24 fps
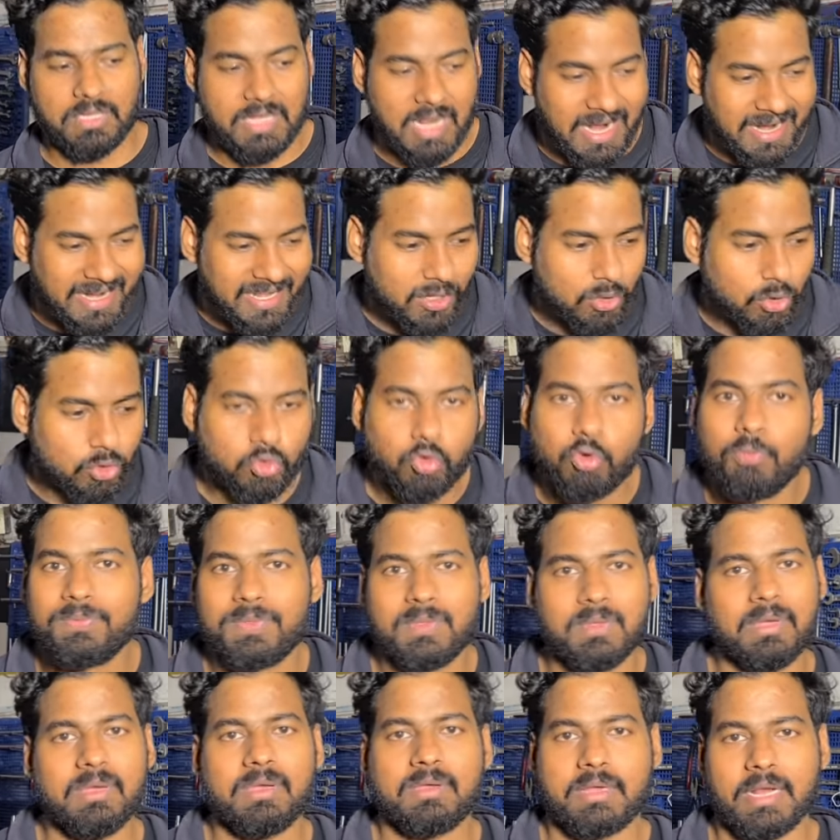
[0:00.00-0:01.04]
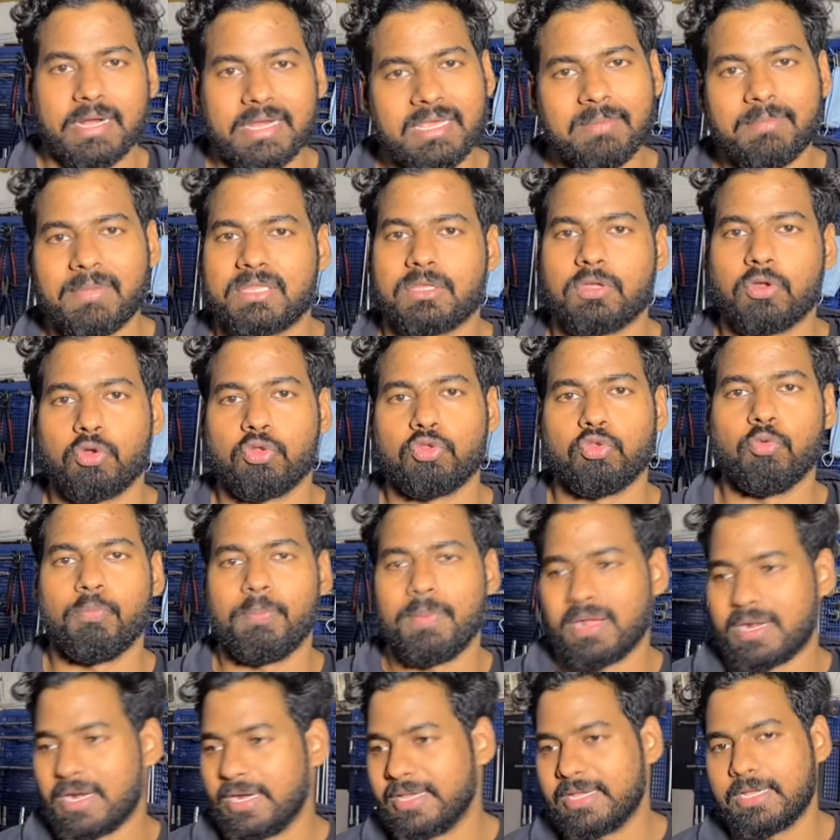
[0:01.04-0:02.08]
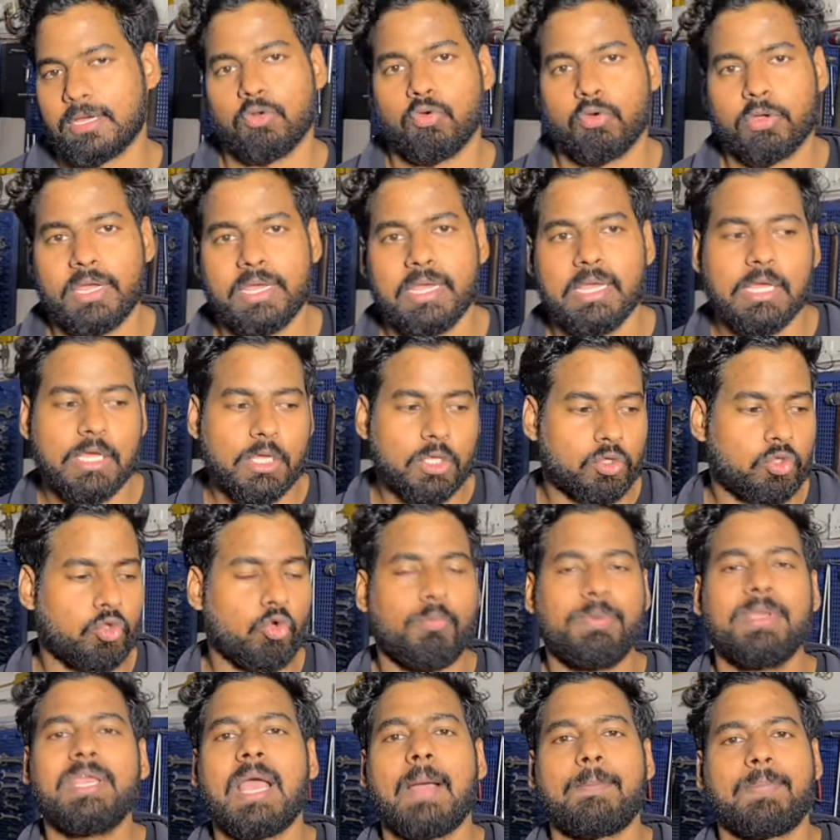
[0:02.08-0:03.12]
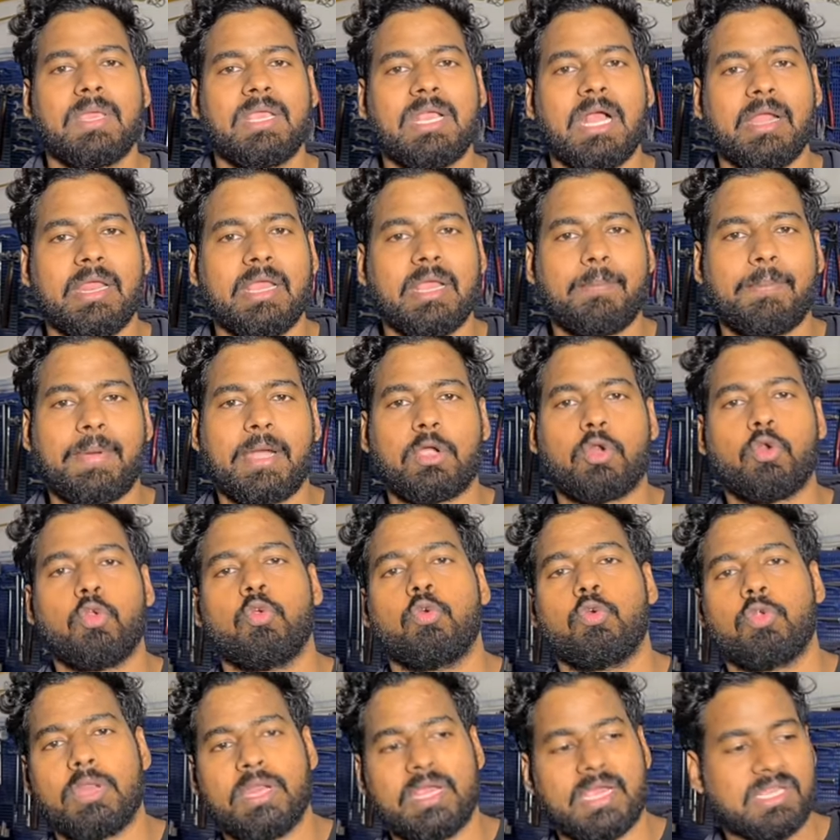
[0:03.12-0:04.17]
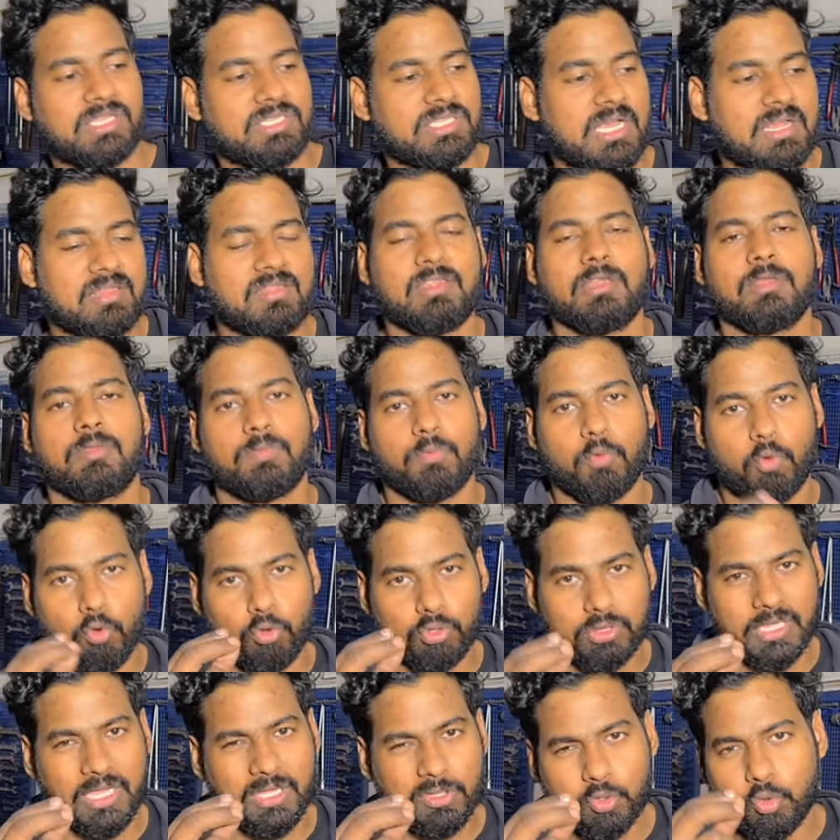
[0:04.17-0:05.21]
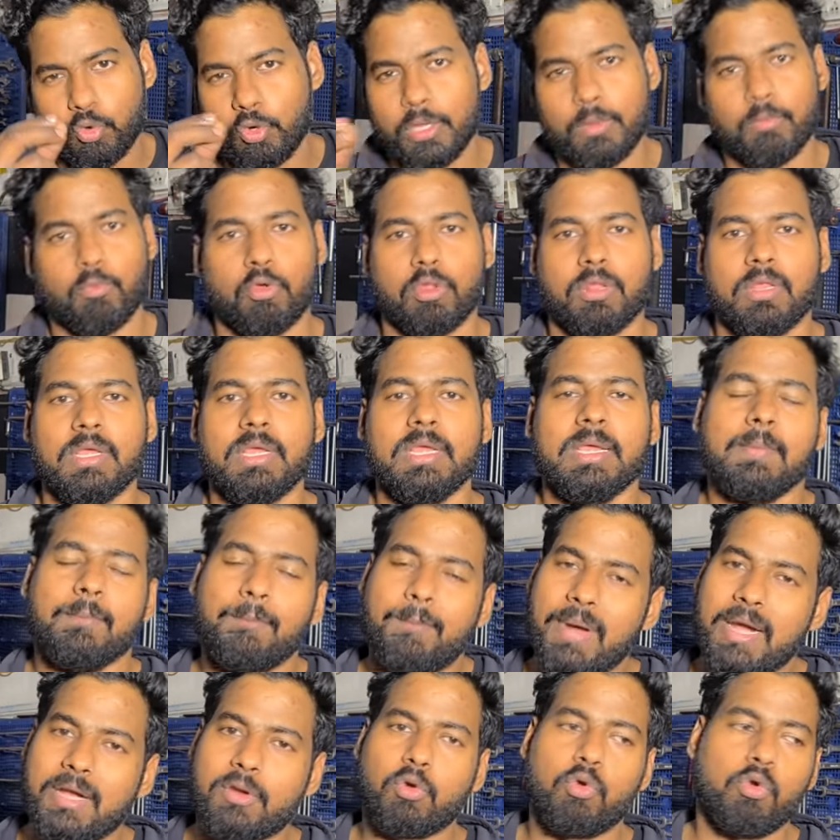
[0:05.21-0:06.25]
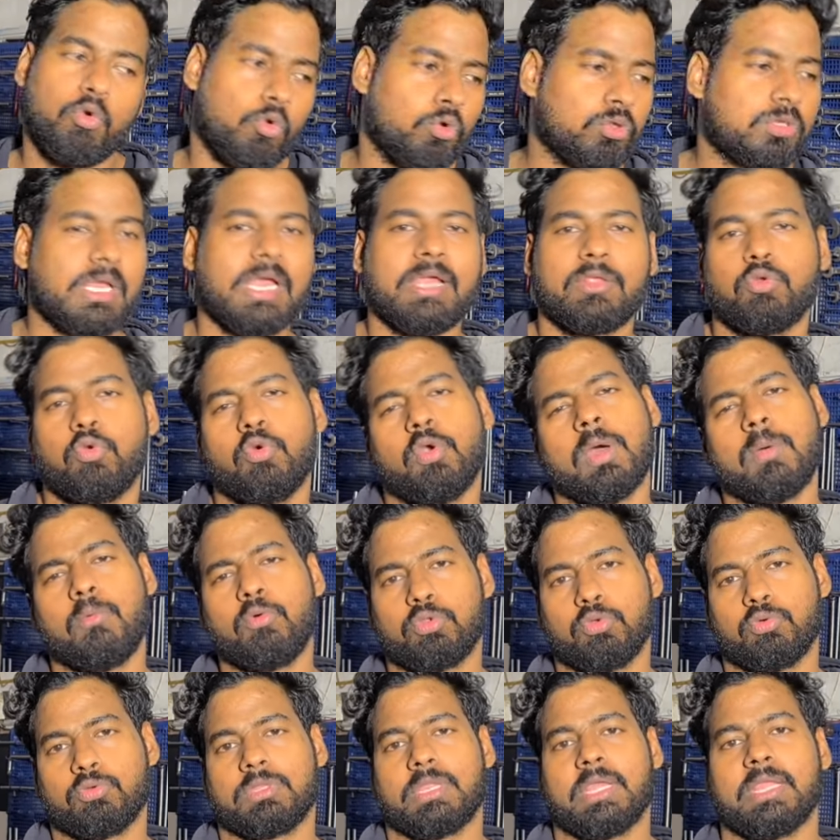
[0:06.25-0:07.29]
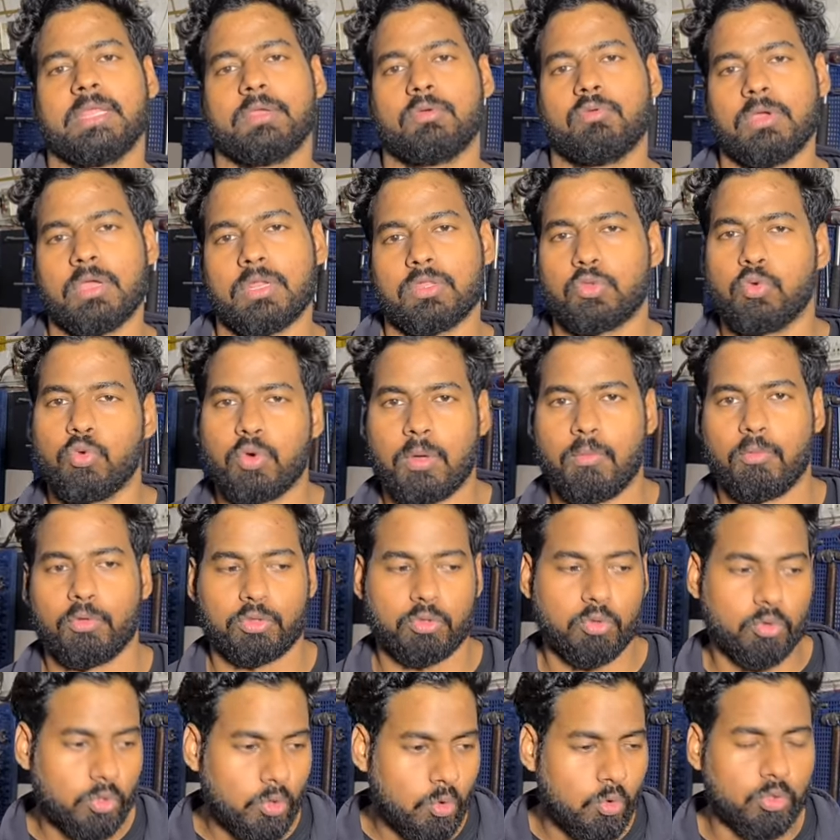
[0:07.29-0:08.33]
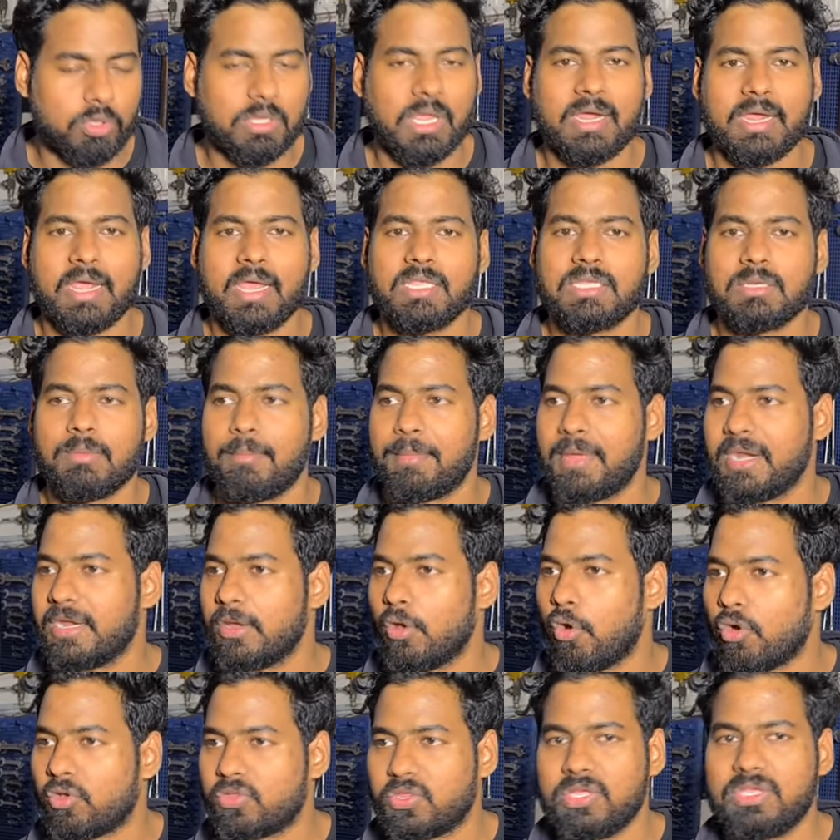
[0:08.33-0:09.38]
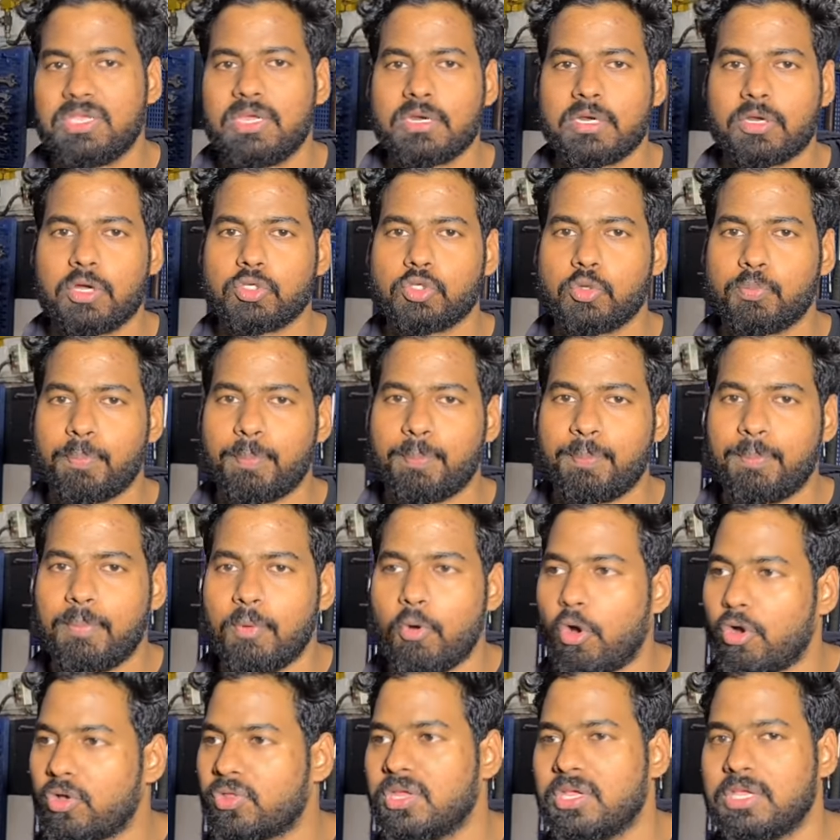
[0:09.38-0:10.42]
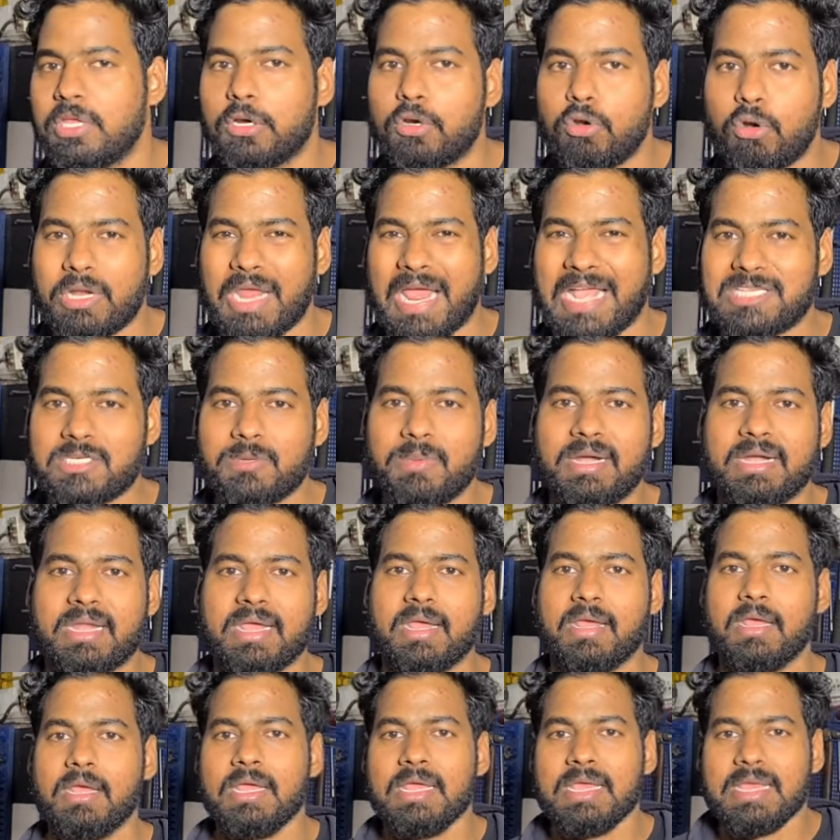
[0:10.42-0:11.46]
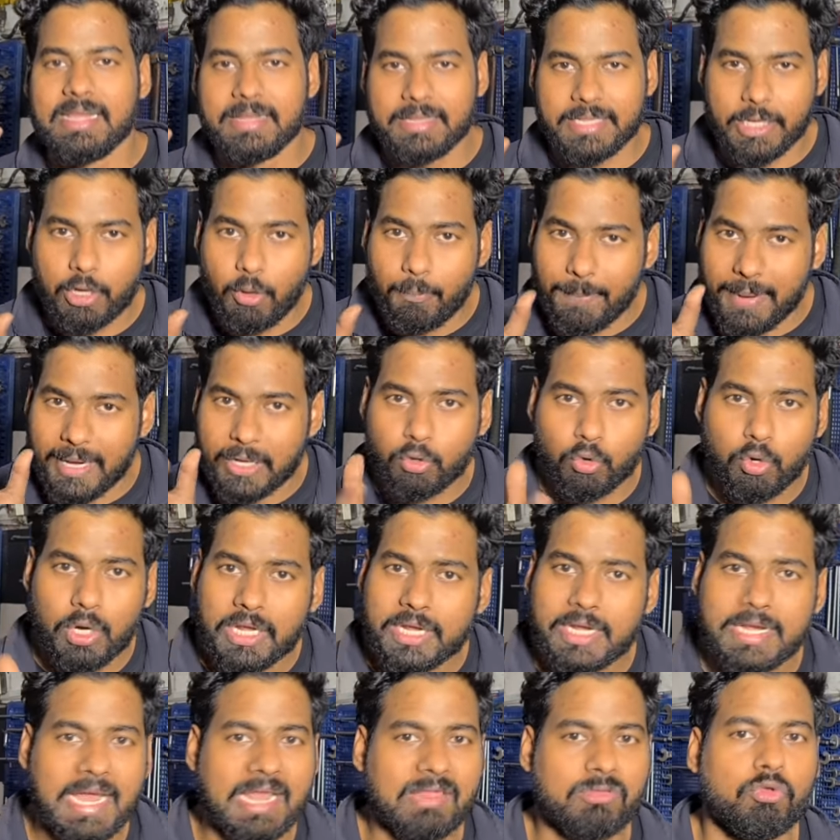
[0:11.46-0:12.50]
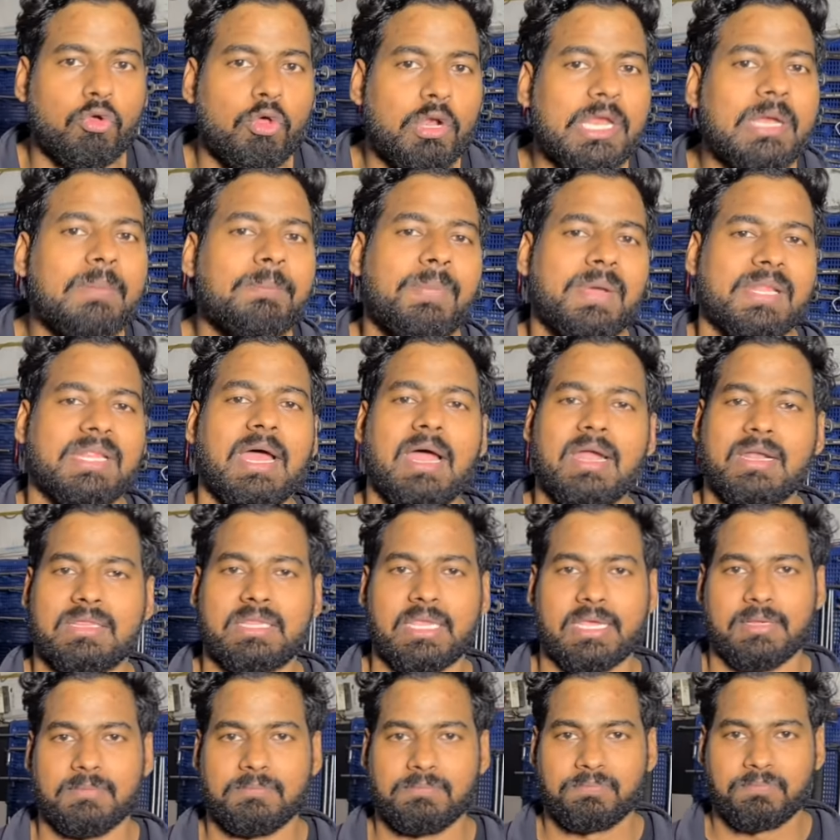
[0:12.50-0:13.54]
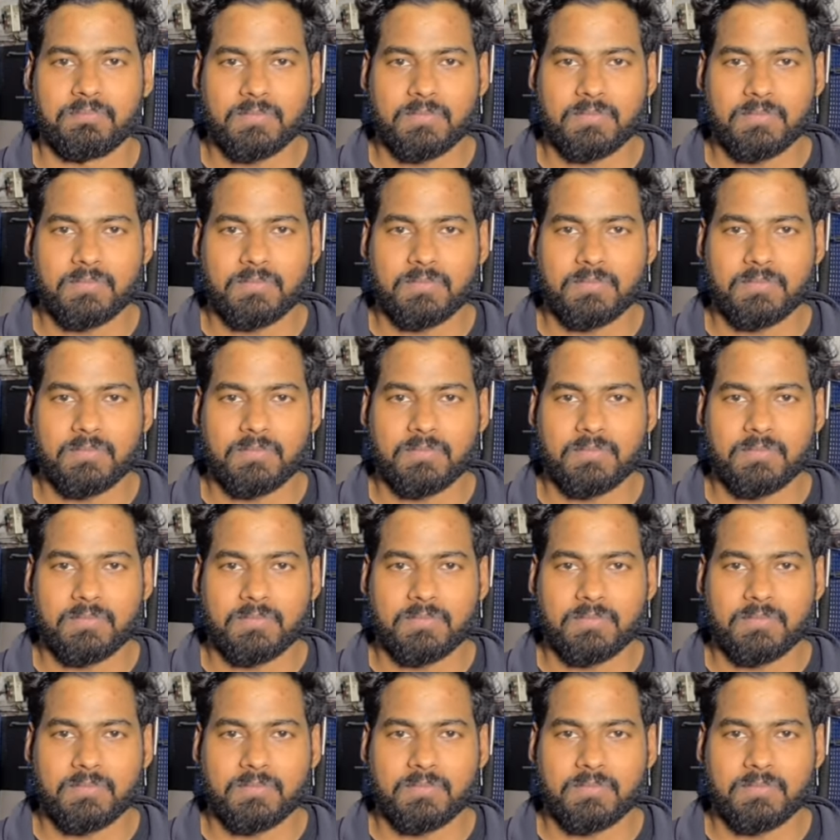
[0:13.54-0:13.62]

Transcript: गाड़ी को धूप से खड़ी मत करो धूप में खड़ी करोगे तो भी आपकी गाड़ी का पेट्रोल उड़ने के चांसेस होते हैं थोड़े बहुत पेट्रोल उड़ता है थोड़ा बहुत उड़ता है देखो यार थोड़ा बहुत क्योंकि होता क्या है जब हमारी ऑक्सीजन का जो ऑक्सीजन का अटैचमेंट है देखो पेट्रोल एक गैसोलिन पदार्थ है